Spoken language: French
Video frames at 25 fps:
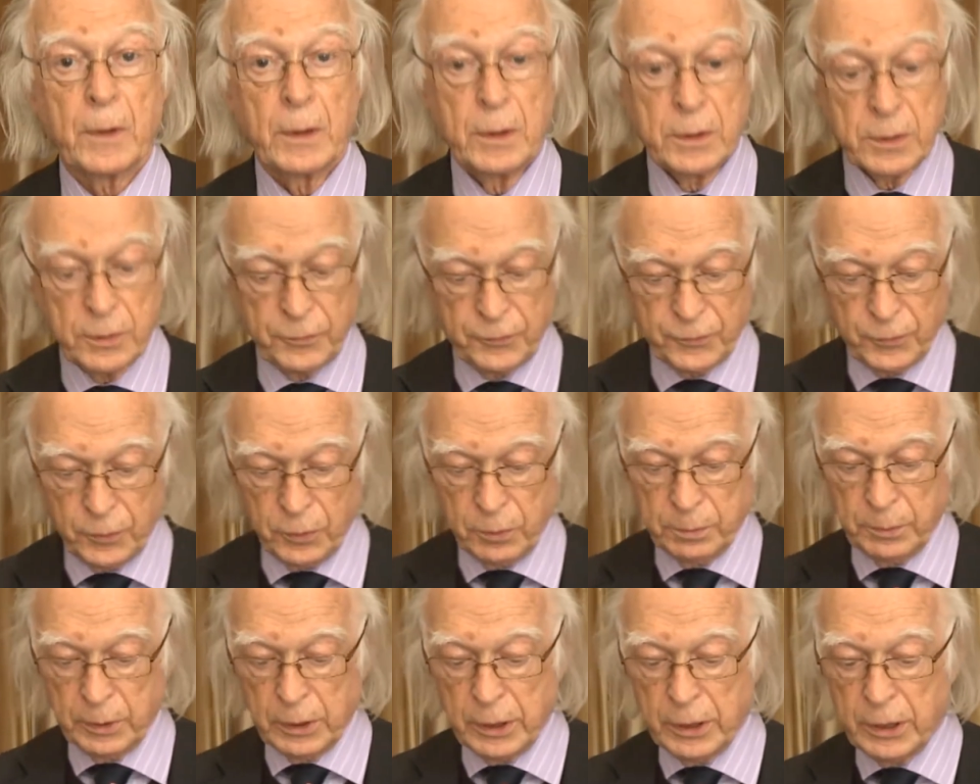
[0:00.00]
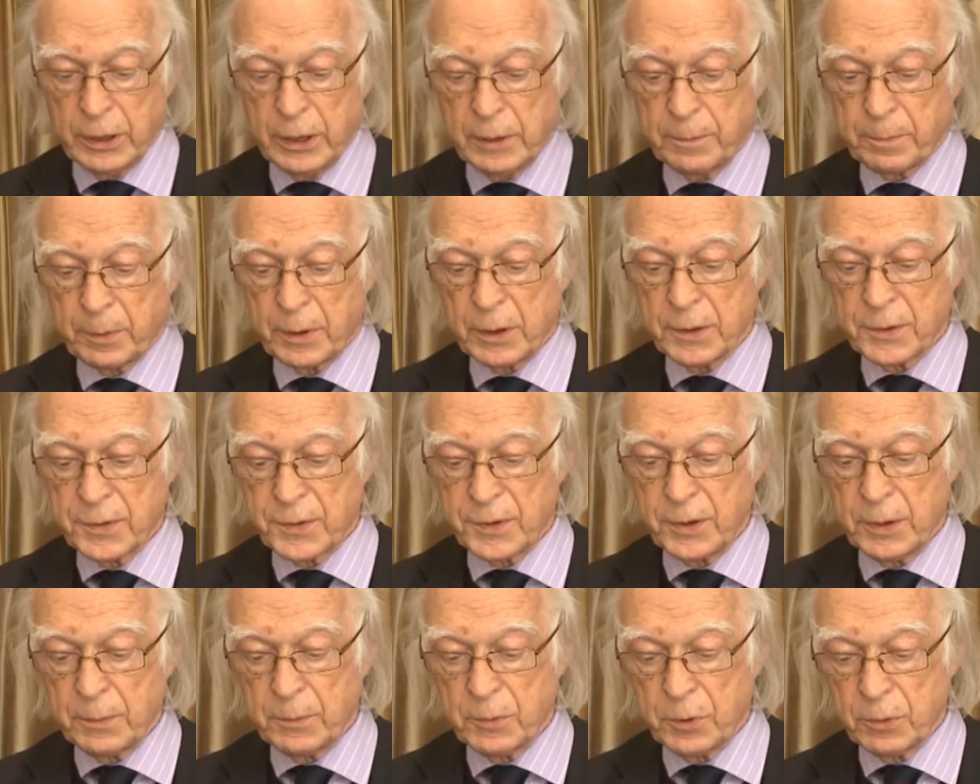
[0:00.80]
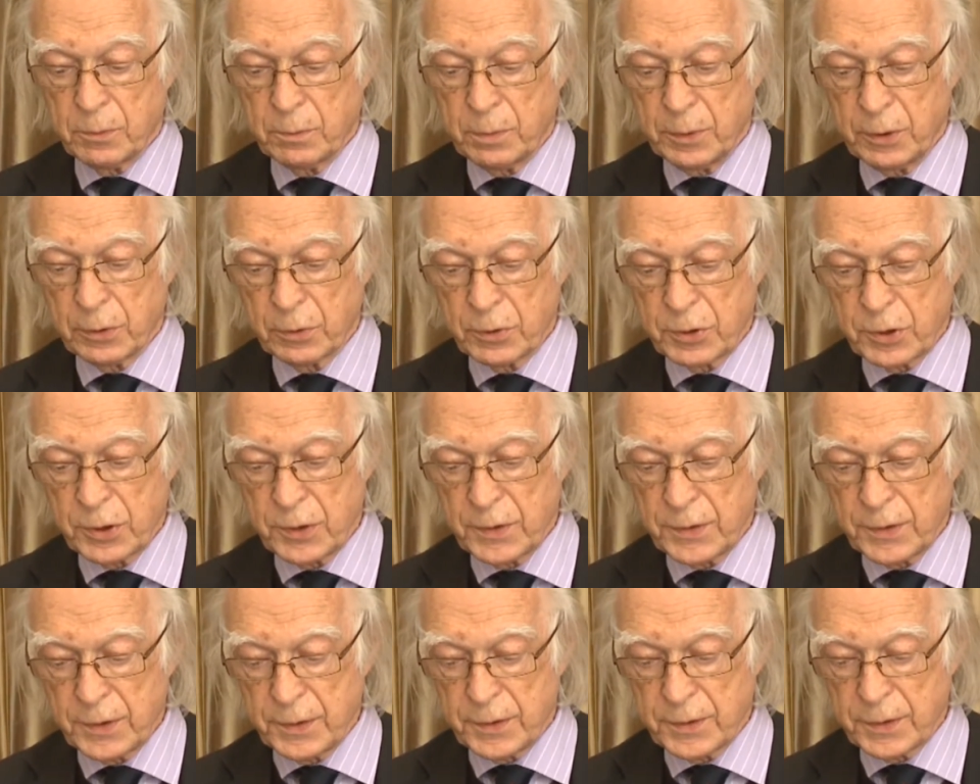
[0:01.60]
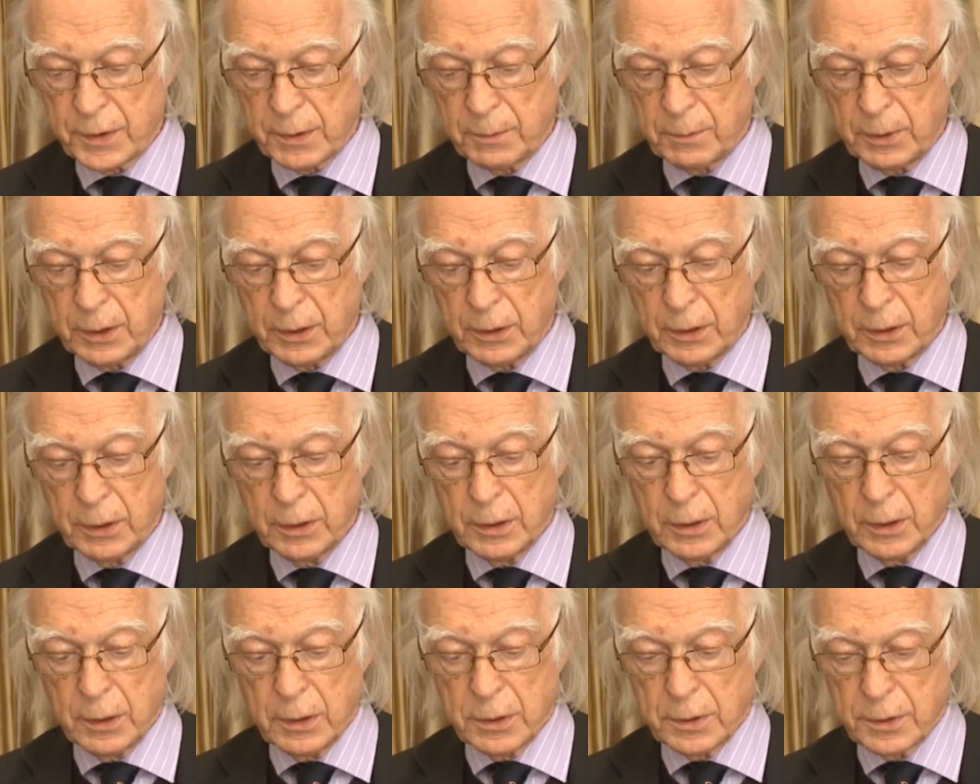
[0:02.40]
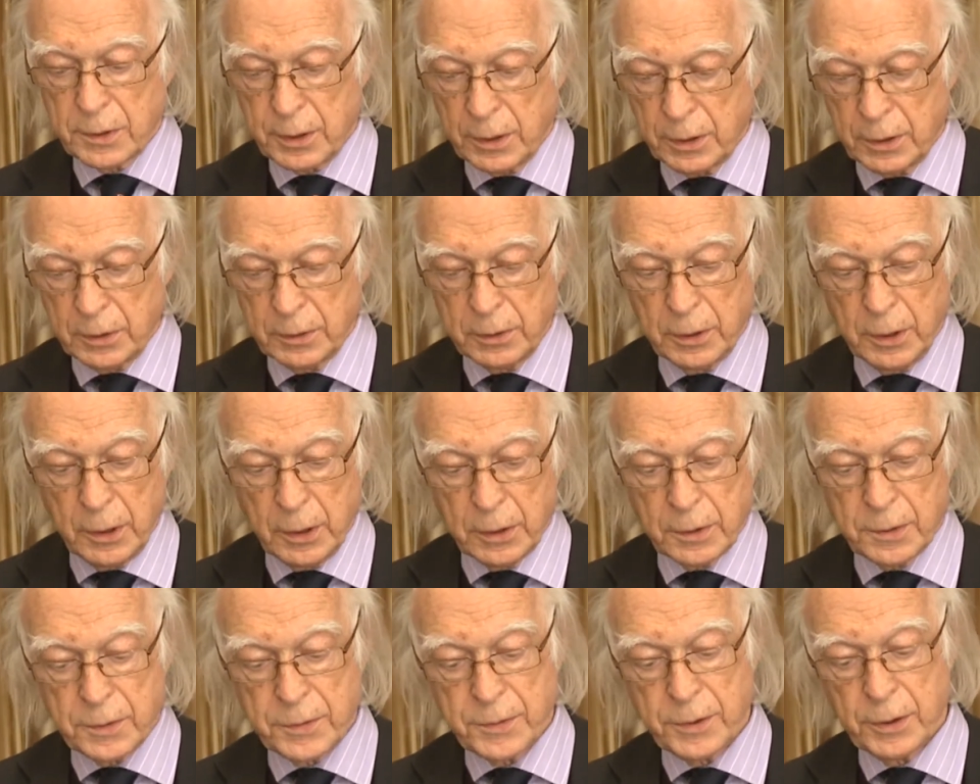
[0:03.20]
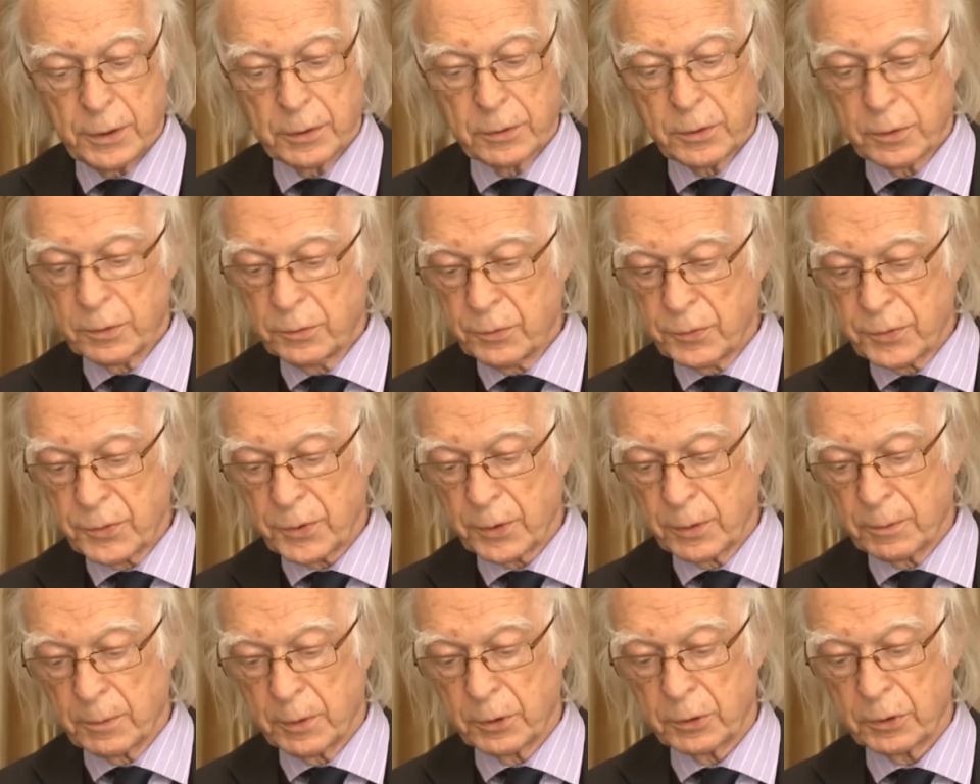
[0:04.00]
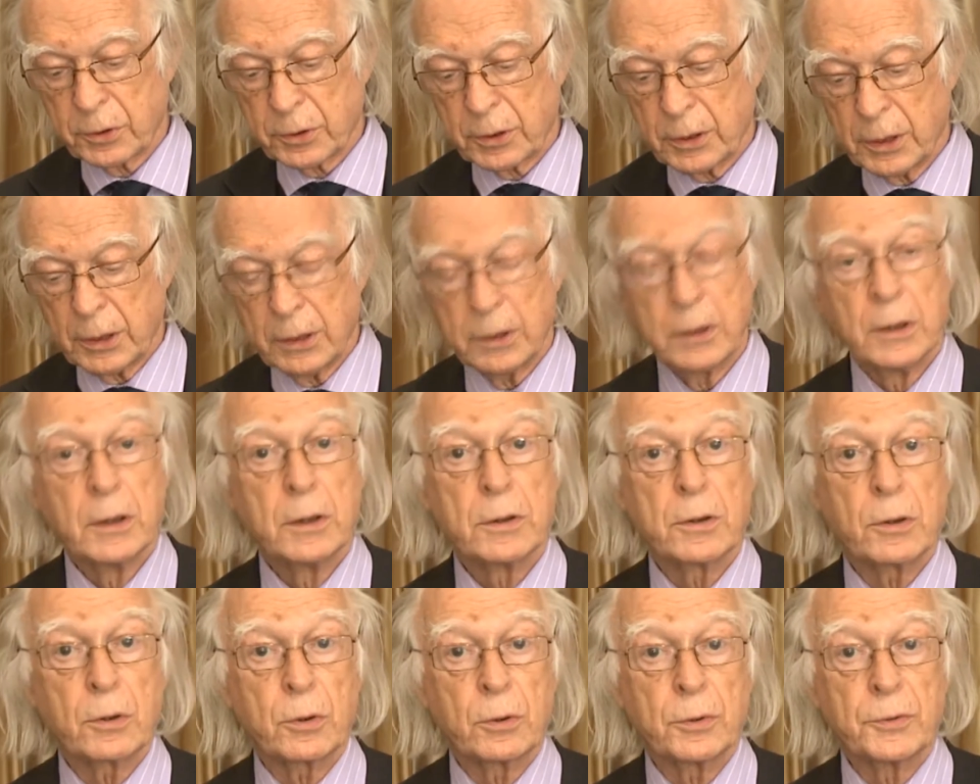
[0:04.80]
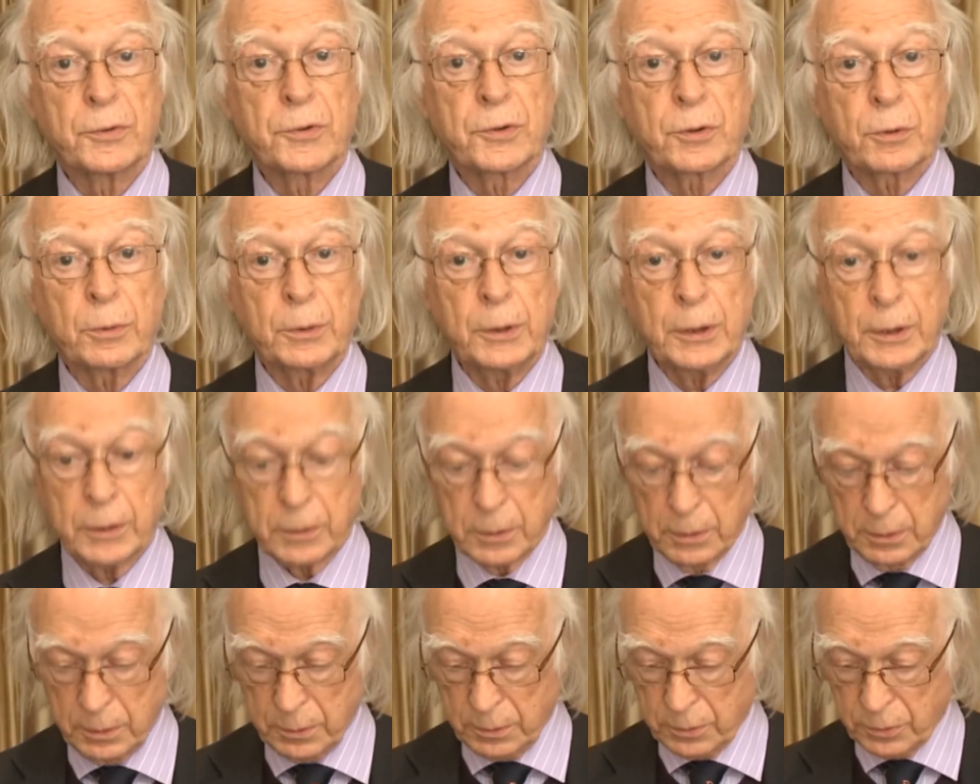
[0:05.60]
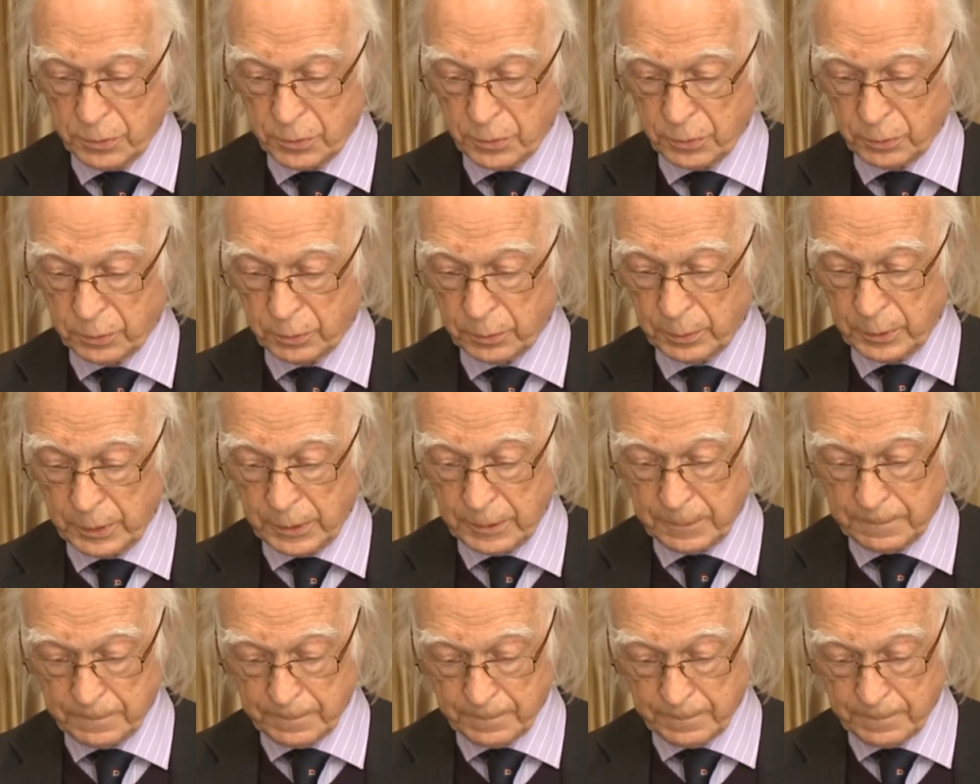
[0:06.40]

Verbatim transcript: de formuler les principes d'une biologie systémique telle que celle que nous sommes en train de construire aujourd'hui.